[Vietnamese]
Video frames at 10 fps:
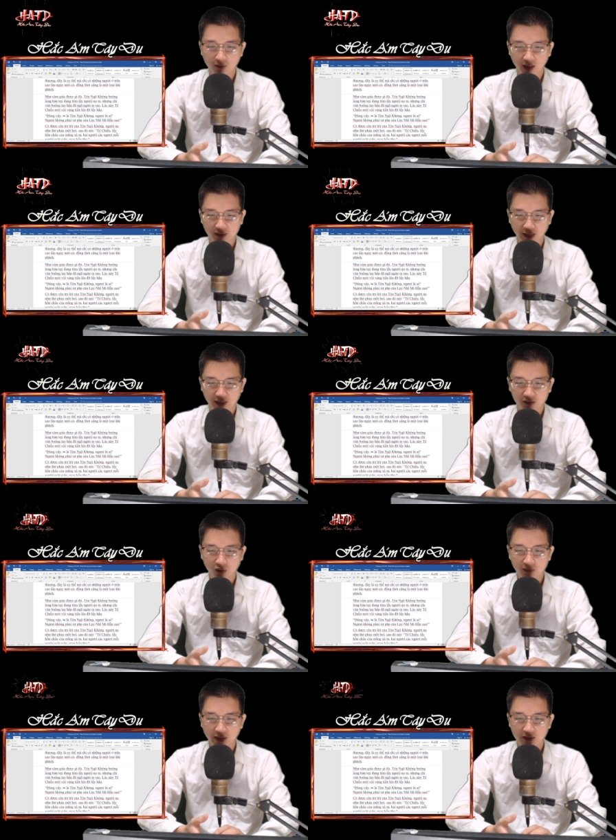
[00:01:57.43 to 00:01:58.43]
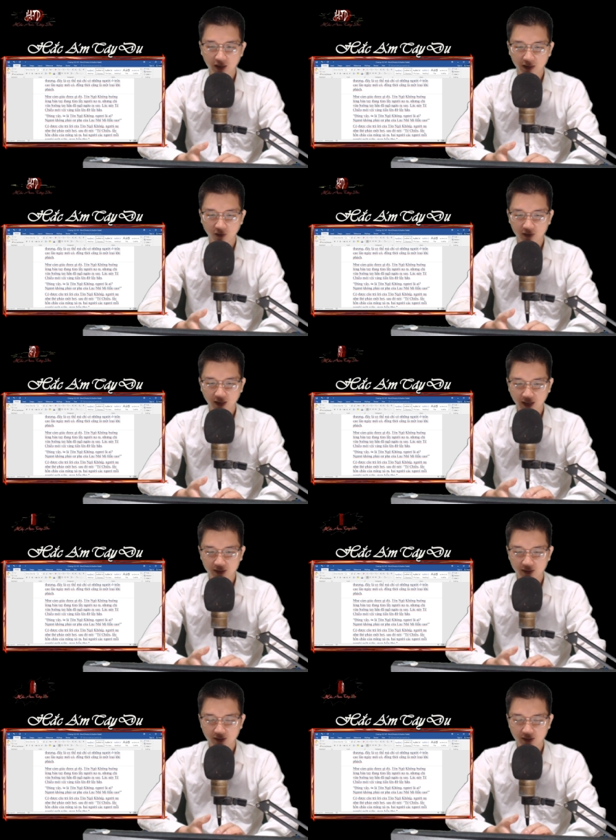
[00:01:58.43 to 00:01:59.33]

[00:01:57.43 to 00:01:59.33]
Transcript: bàn tay đang túm lấy người nọ ra